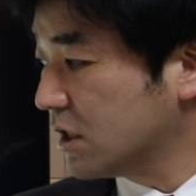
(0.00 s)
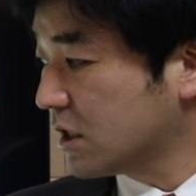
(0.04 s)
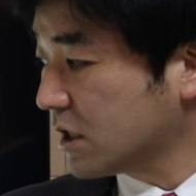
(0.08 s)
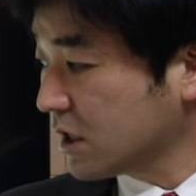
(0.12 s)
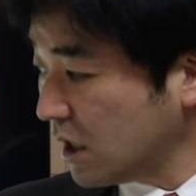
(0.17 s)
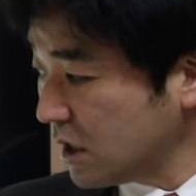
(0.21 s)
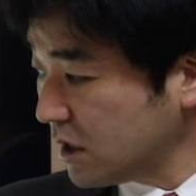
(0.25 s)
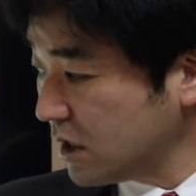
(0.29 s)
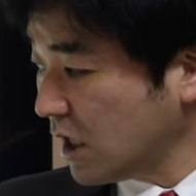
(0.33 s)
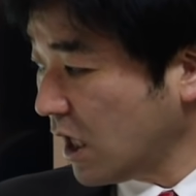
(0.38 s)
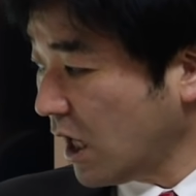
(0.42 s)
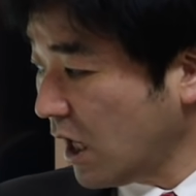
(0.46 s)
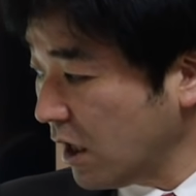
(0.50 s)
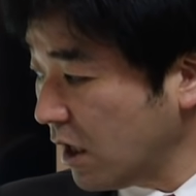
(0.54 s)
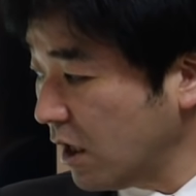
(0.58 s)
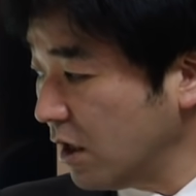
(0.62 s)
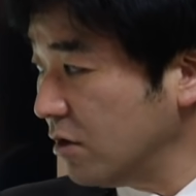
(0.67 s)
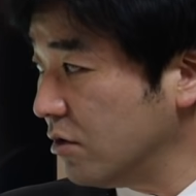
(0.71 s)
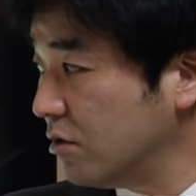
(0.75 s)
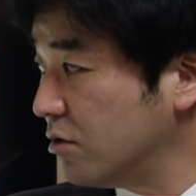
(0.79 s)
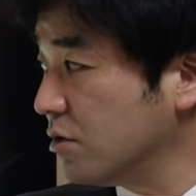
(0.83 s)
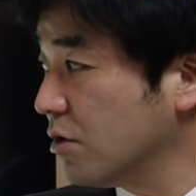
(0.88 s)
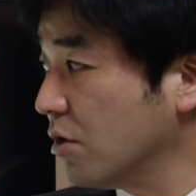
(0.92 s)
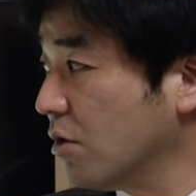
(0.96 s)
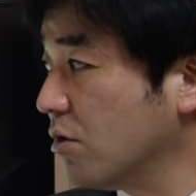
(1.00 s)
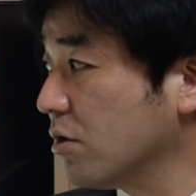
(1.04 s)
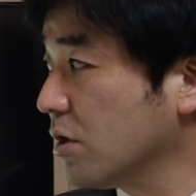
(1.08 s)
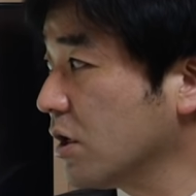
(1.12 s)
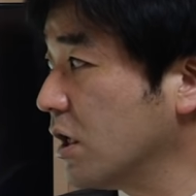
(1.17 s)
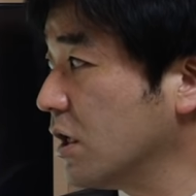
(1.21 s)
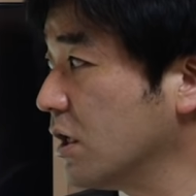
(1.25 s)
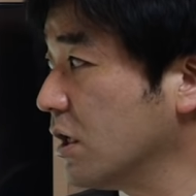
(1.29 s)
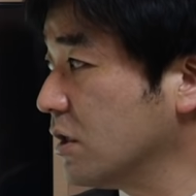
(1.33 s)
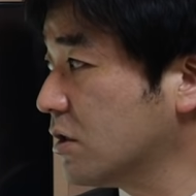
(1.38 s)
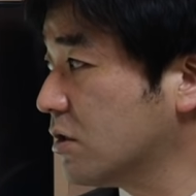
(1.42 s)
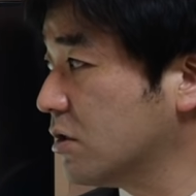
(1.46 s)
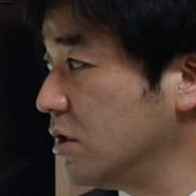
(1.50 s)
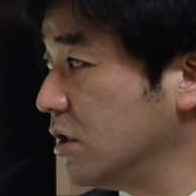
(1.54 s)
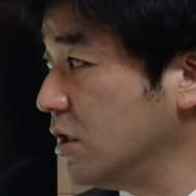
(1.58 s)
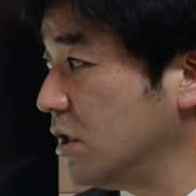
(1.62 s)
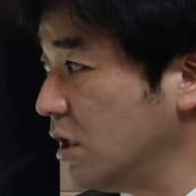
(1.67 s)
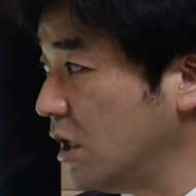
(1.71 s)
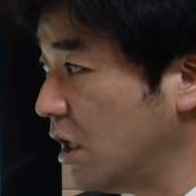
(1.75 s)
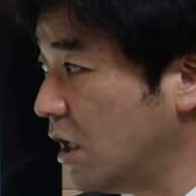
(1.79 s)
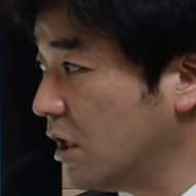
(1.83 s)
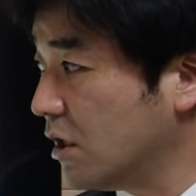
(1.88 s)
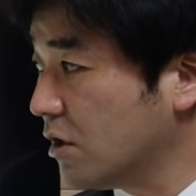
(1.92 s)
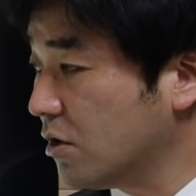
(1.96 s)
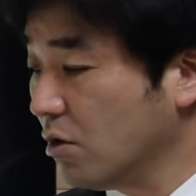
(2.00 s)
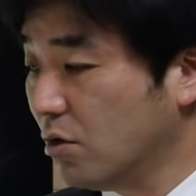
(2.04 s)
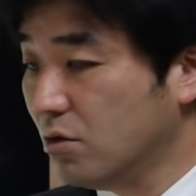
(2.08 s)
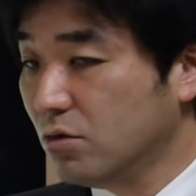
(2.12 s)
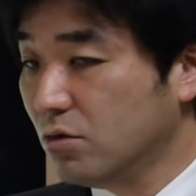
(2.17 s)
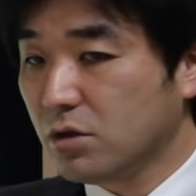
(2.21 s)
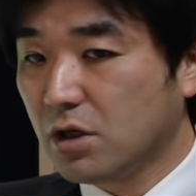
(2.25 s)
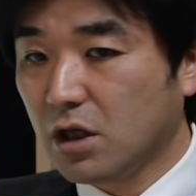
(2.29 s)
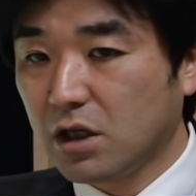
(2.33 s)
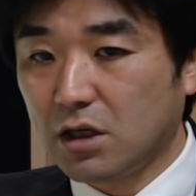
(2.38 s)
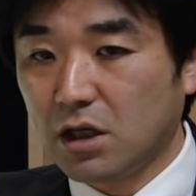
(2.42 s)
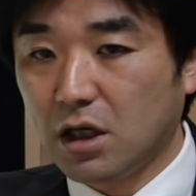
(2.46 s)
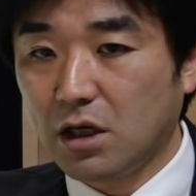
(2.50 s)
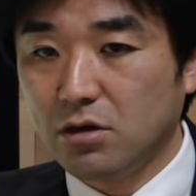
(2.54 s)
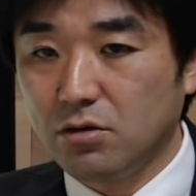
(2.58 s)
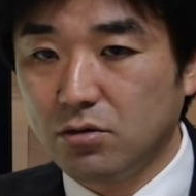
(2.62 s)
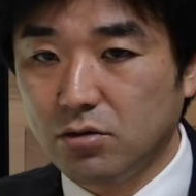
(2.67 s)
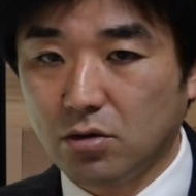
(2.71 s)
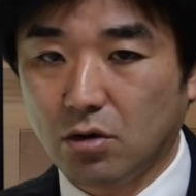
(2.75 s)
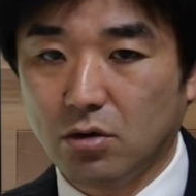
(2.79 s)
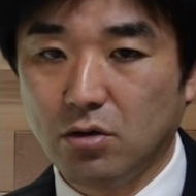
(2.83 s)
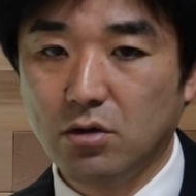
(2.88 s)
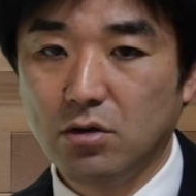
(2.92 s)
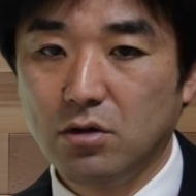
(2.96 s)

しかし、あらゆる業界がついに影響を受けていると。